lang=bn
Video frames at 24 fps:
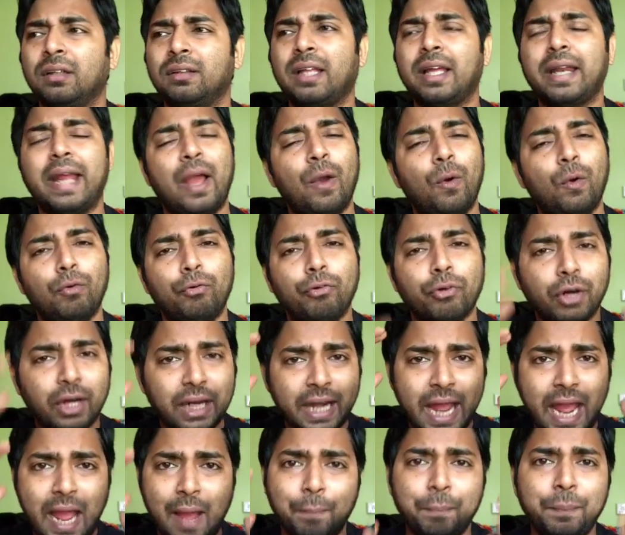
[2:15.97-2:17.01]
তার ওভারঅল
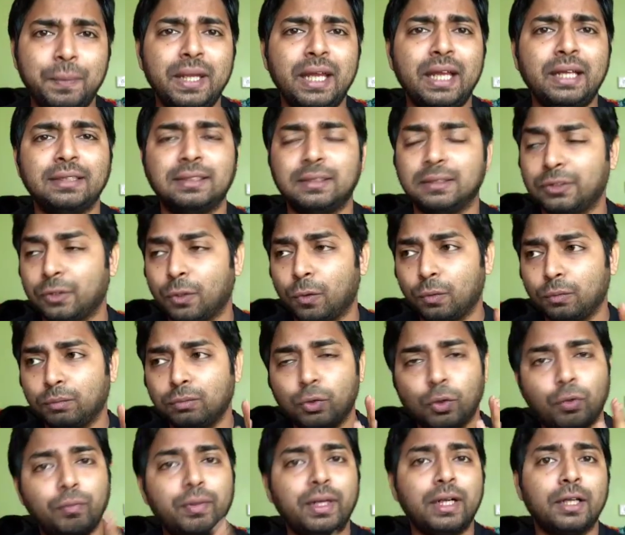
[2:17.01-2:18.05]
অ্যাপিয়ারেন্স যখন
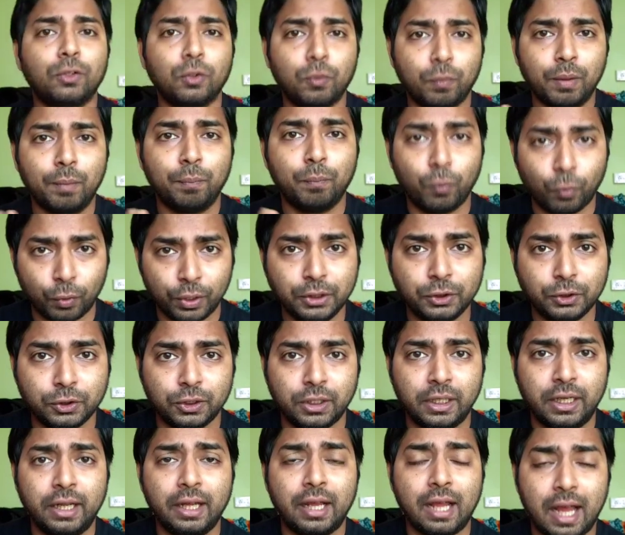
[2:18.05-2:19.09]
নোবেলটা তোমরা
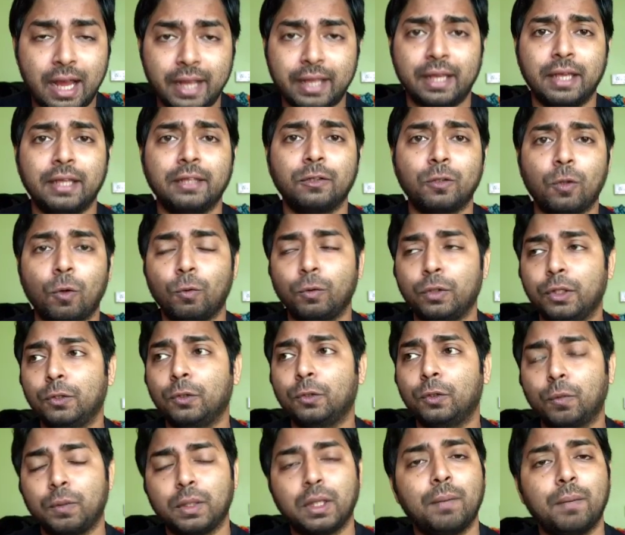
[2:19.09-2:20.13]
পড়েছিলে আগে তখন
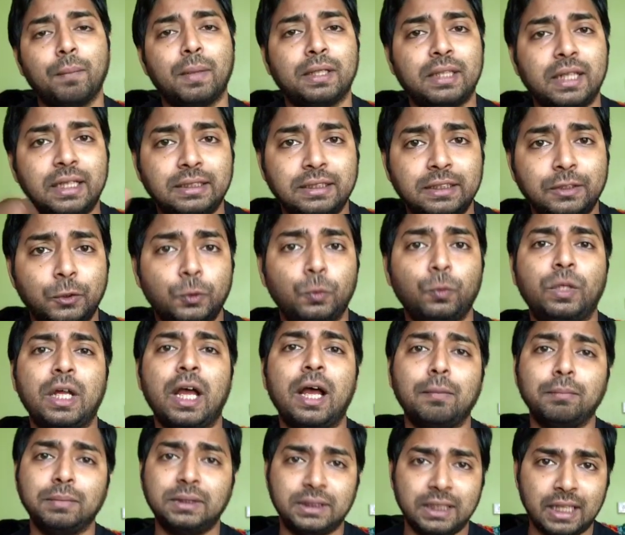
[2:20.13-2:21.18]
কিন্তু তোমাদের মাথায় যে
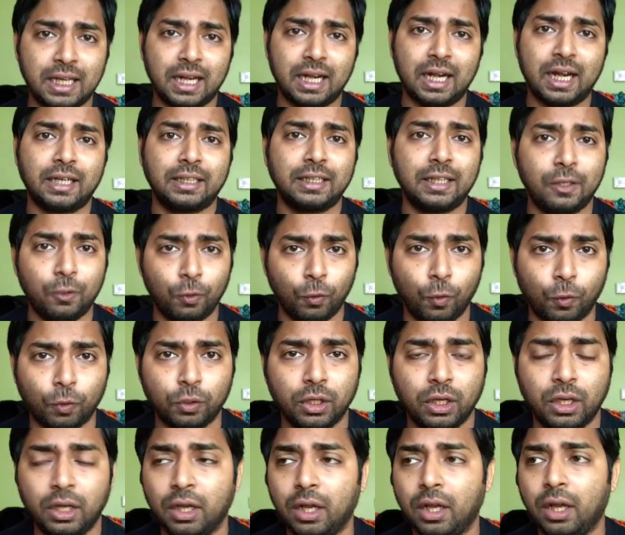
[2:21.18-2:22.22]
সুঠাম চেহারার একটা লোক
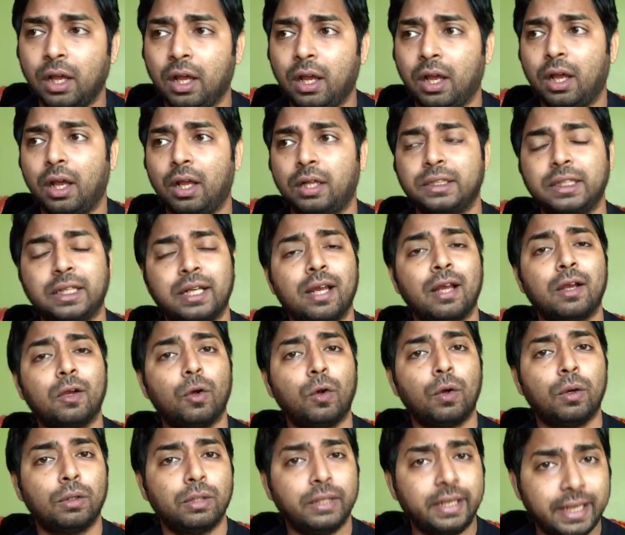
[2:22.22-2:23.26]
সেটা
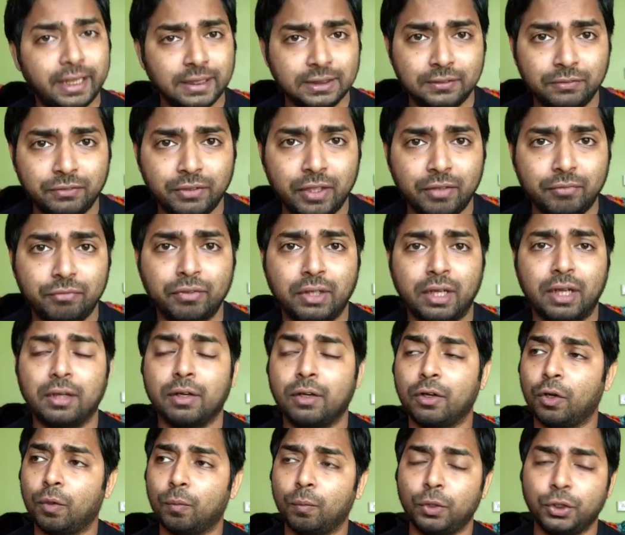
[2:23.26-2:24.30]
এস না
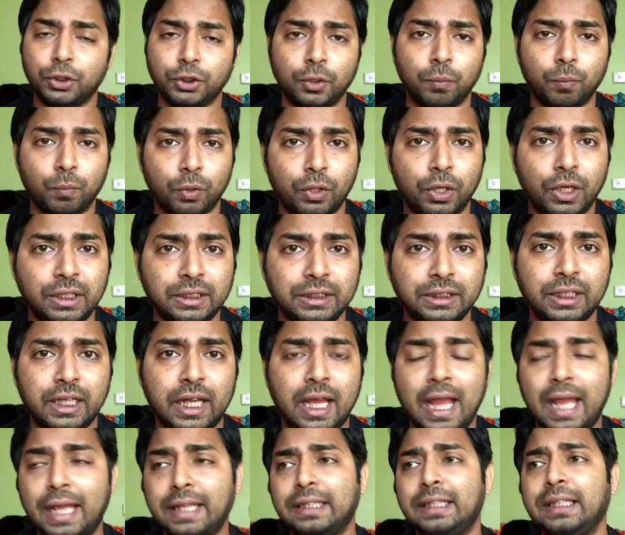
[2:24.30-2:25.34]
কমলেশ্বর মুখার্জি না
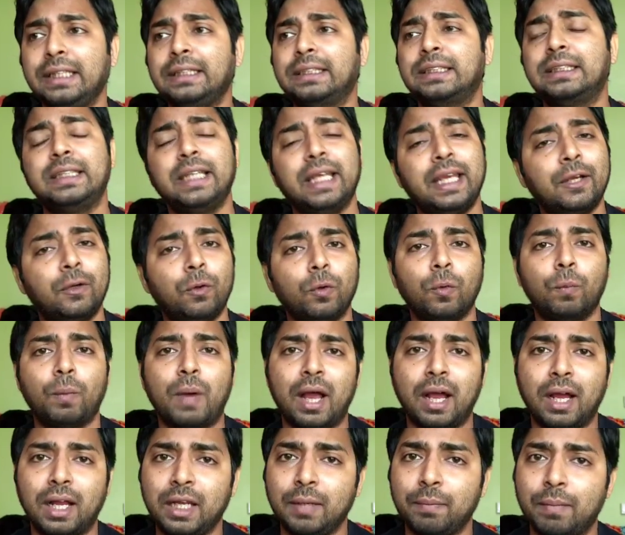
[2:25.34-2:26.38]
আই থিঙ্ক যে কোনো
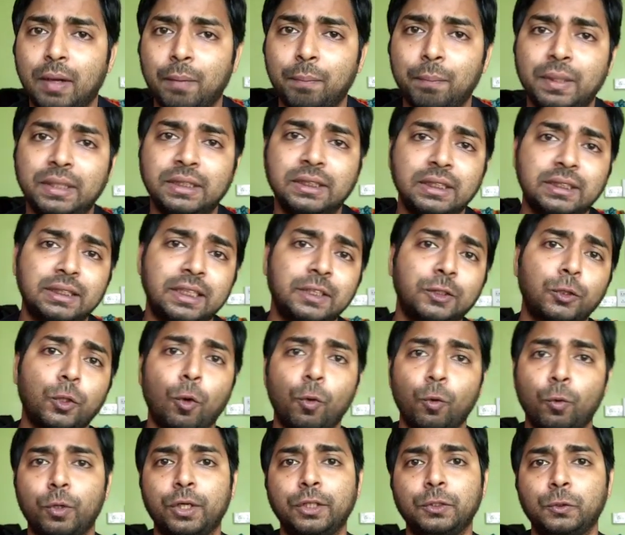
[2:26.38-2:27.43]
বাঙালি ভাববে যে সেই
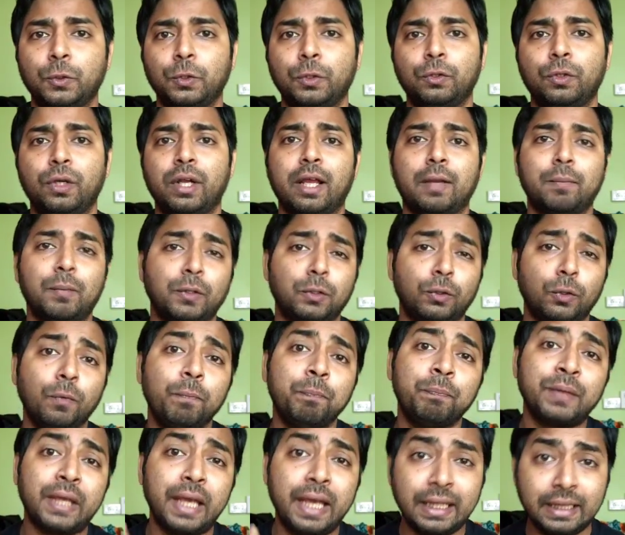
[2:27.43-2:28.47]
শঙ্করের চরিত্রটা একমাত্র
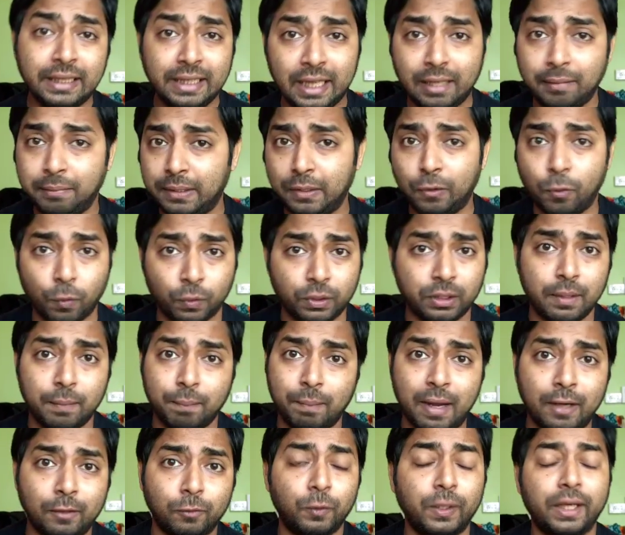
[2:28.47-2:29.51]
দেবী করতে
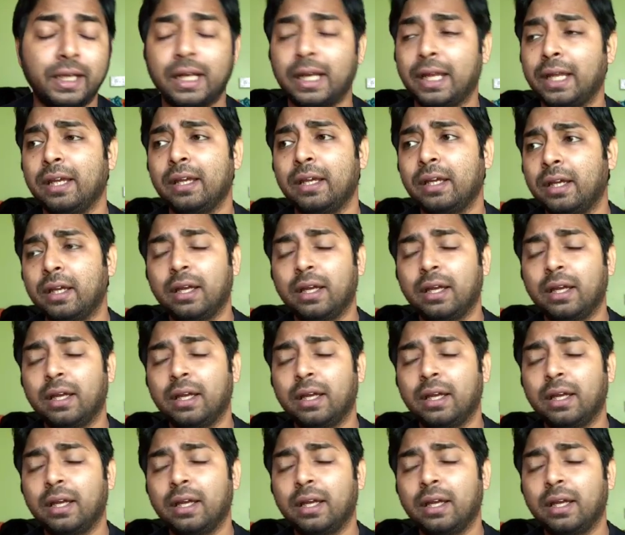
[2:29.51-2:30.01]
পারতো এখানে